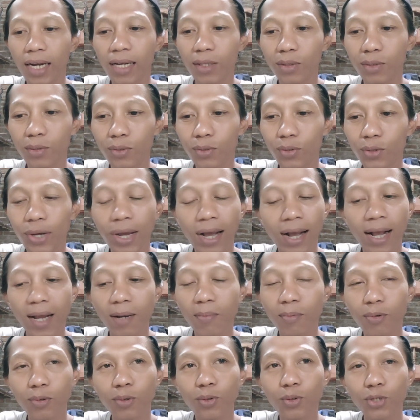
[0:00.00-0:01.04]
itu jangan
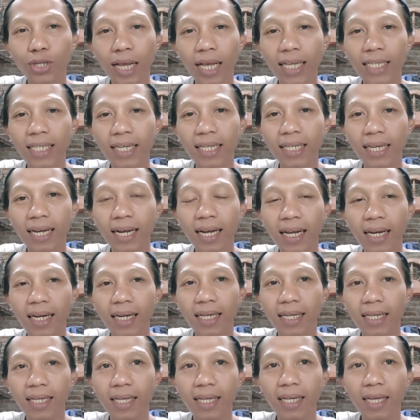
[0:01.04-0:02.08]
putus asa jangan
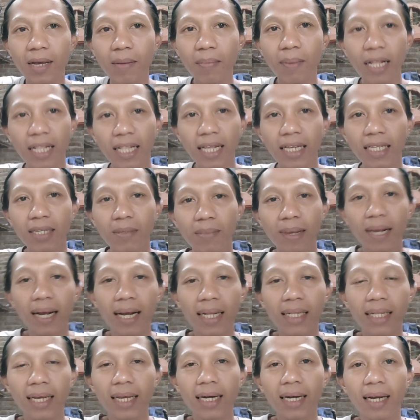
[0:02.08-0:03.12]
patah
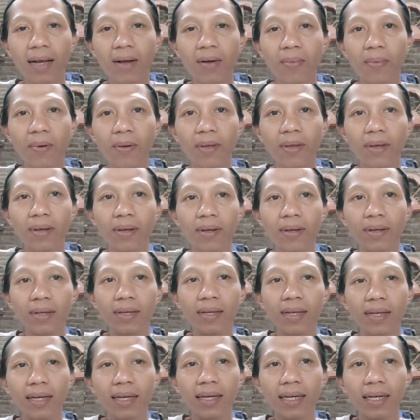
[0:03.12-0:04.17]
semangat karena apa ya
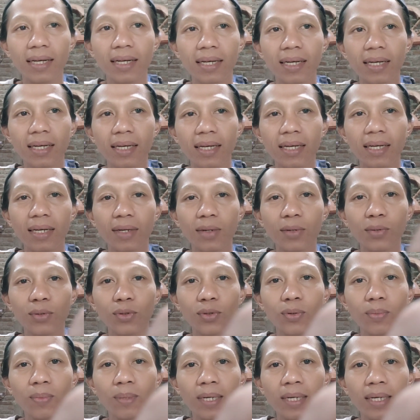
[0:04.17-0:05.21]
uh,
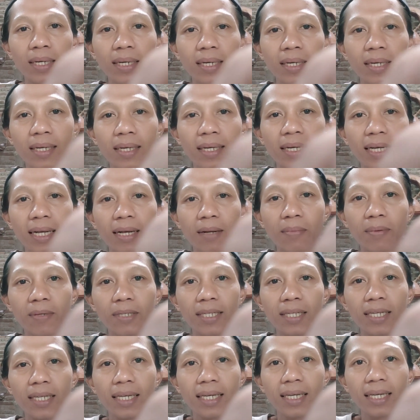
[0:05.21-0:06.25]
untuk me, apa
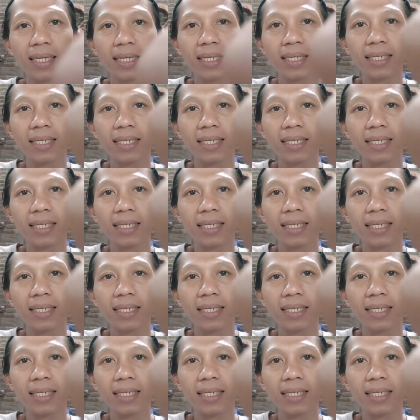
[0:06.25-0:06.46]
jenenge